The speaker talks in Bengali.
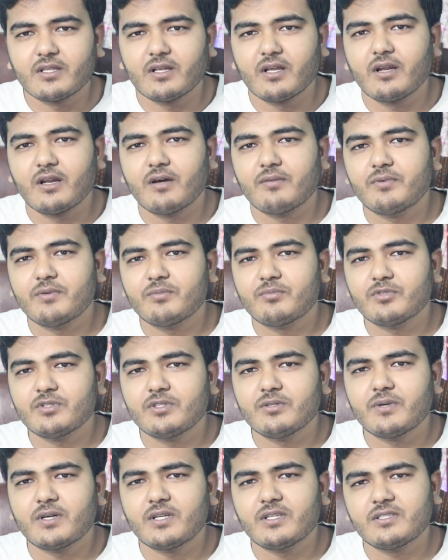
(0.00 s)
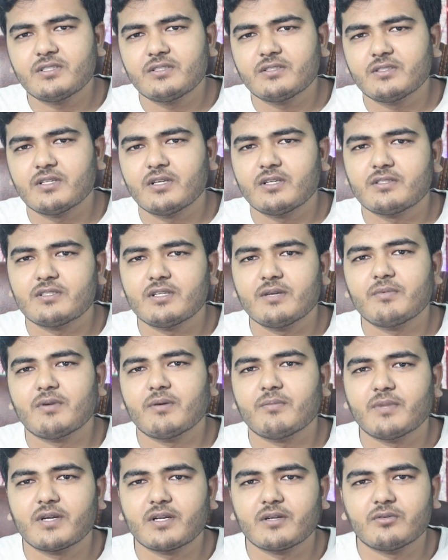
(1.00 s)
তাহলে আপনি প্রতিবারই সেম
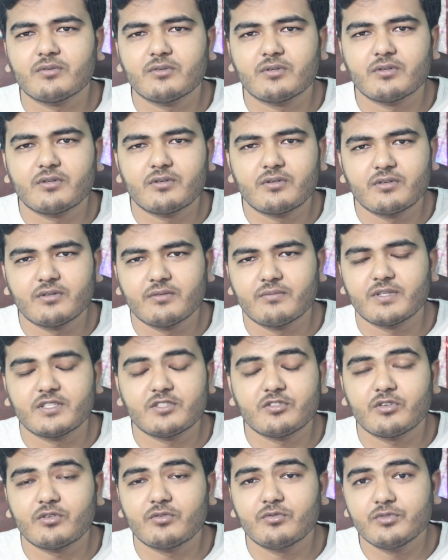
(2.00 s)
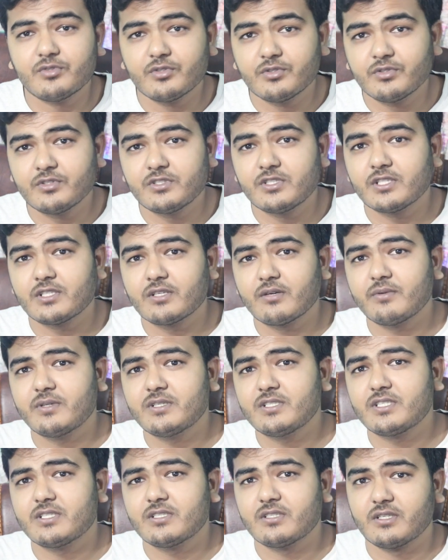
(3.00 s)
নাম্বারে কোড মানে যখন উইড্রো দিতে
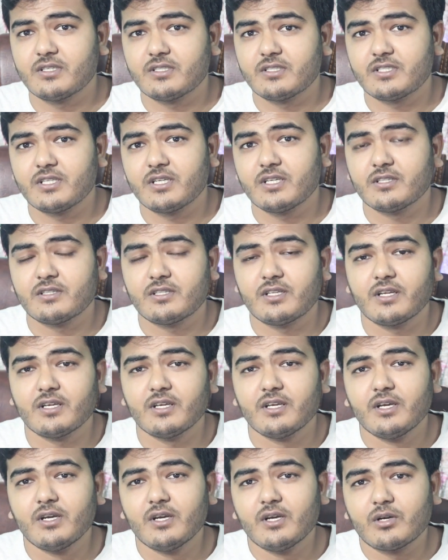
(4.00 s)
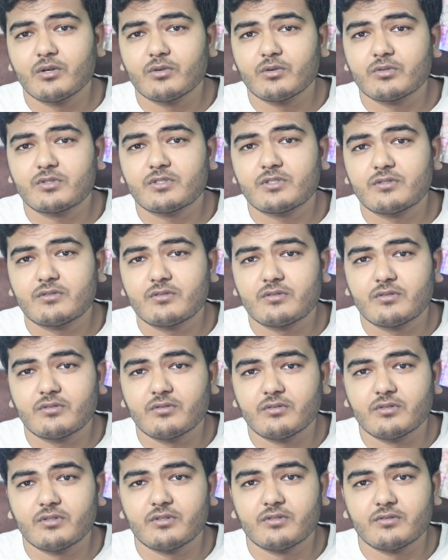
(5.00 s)
যাবেন সেক্ষেত্রে কোড
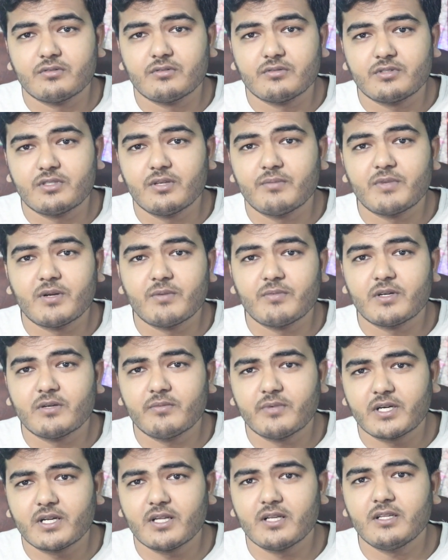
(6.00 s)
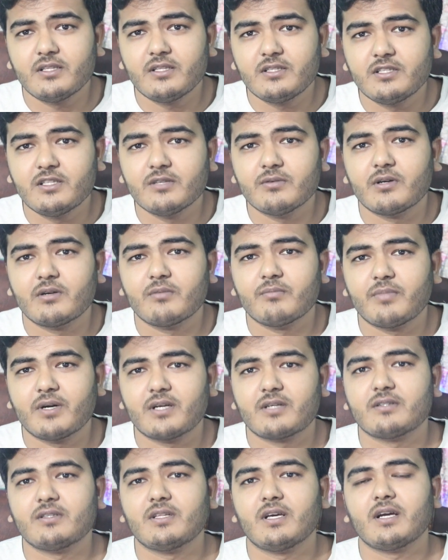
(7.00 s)
সেম নাম্বারে পাঠালে দিতে পারেন
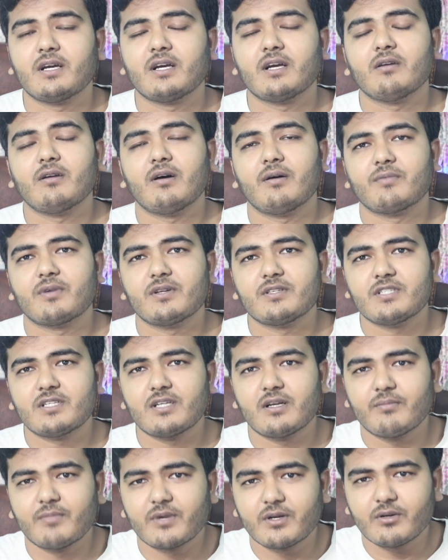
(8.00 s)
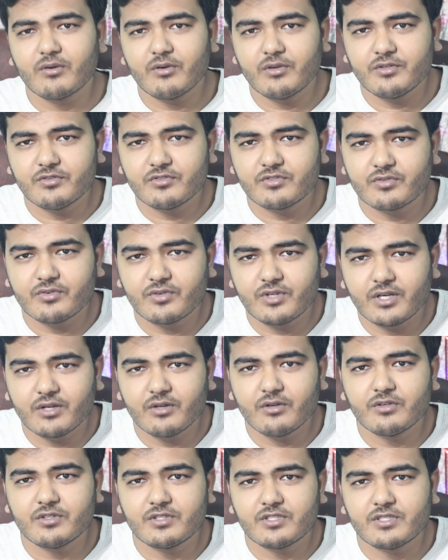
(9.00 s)
বাট দেখা গেল আমরা যে নাম্বারগুলো ইউজ করি
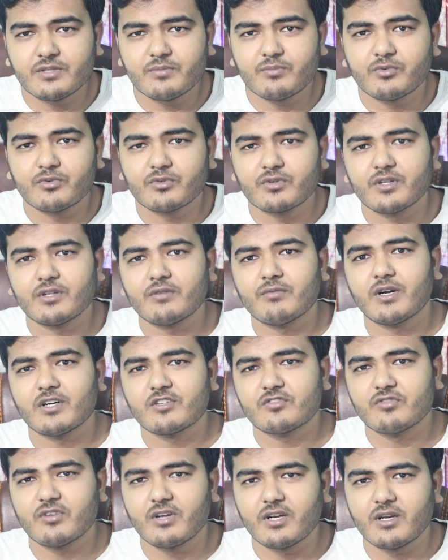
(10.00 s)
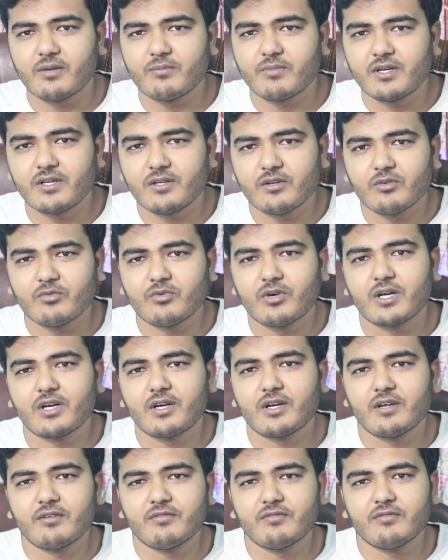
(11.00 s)
এগুলো হচ্ছে পোর্টের ভার্চুয়াল নাম্বার এগুলো ওয়ান
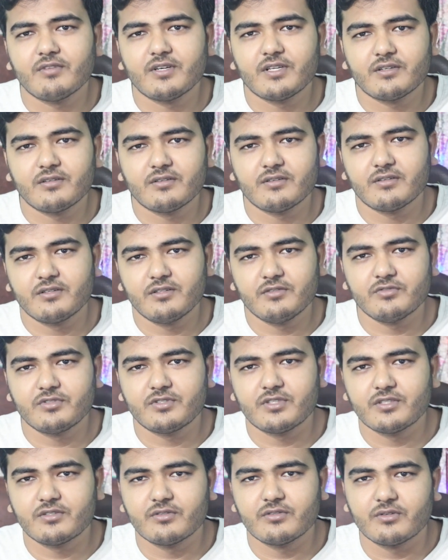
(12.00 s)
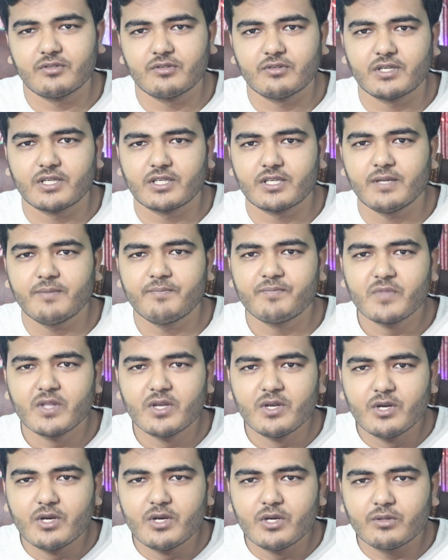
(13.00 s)
টাইমের ইউজের জন্য আর কি
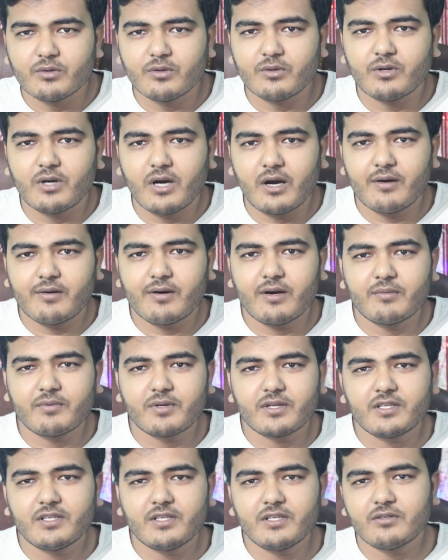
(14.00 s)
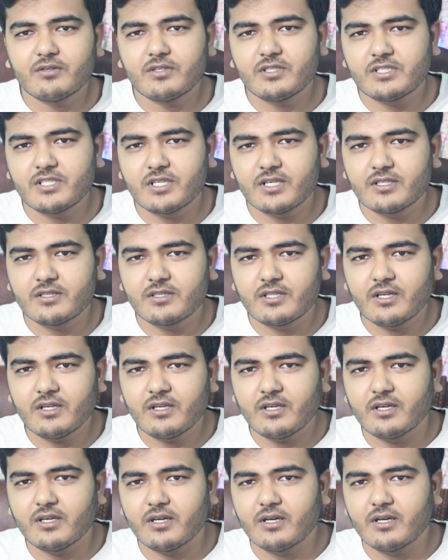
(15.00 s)
তো আমরা কি করি সেক্ষেত্রে